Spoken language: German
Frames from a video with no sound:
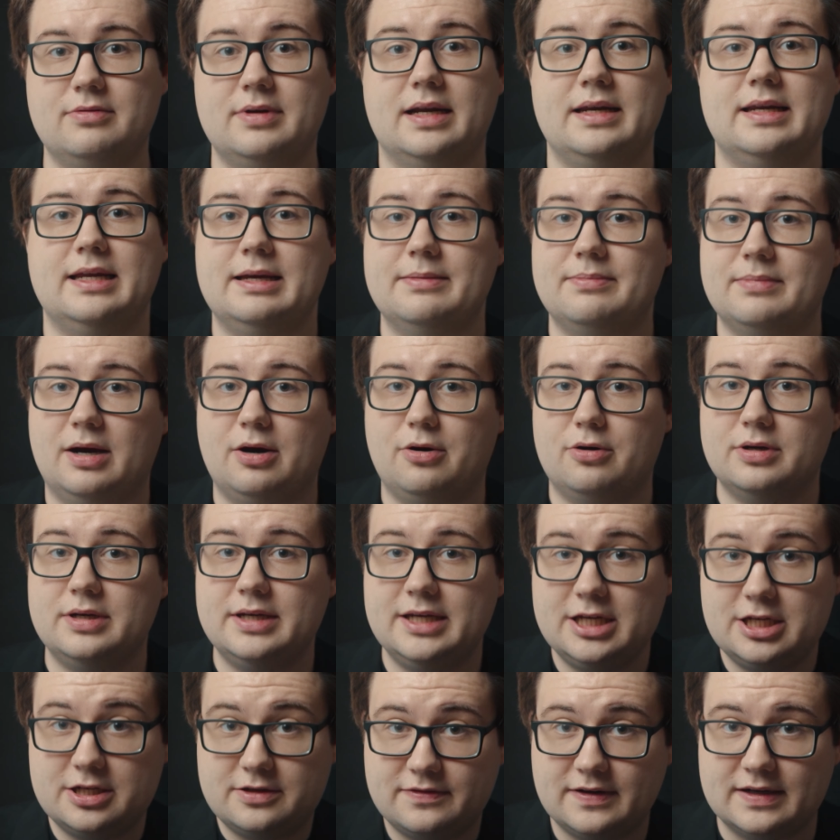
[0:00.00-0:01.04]
dann eben auch
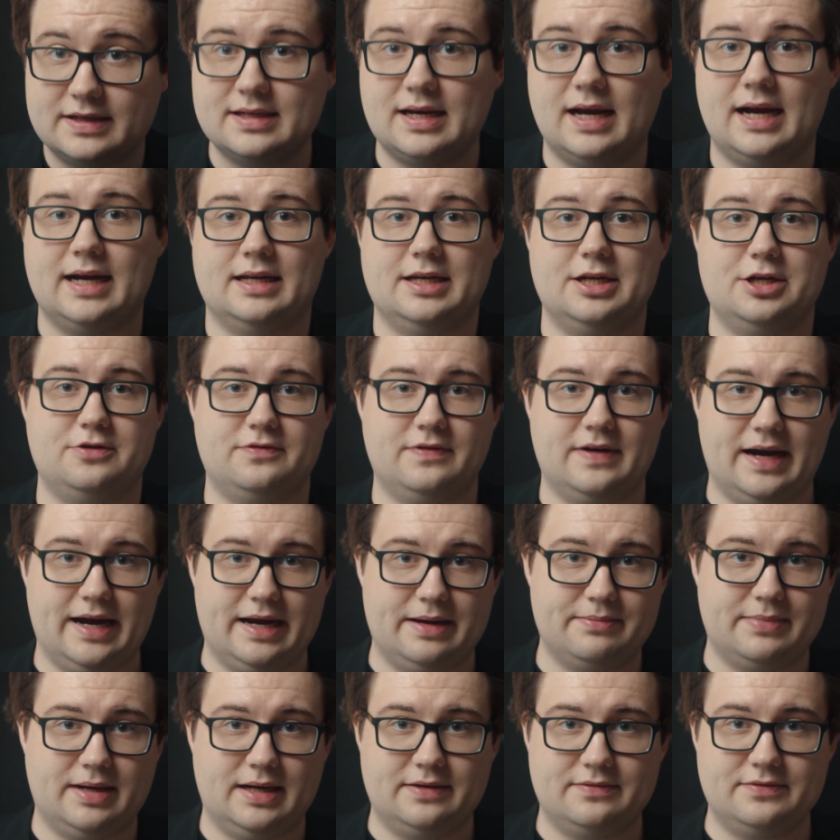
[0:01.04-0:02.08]
nicht vertraglich
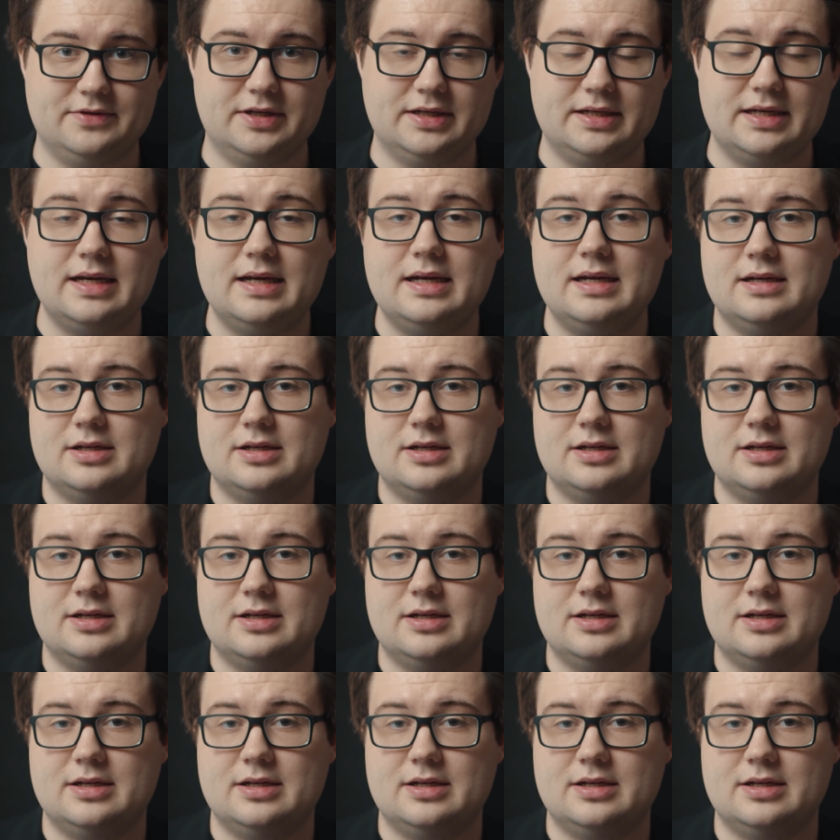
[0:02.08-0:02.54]
vereinbart wird,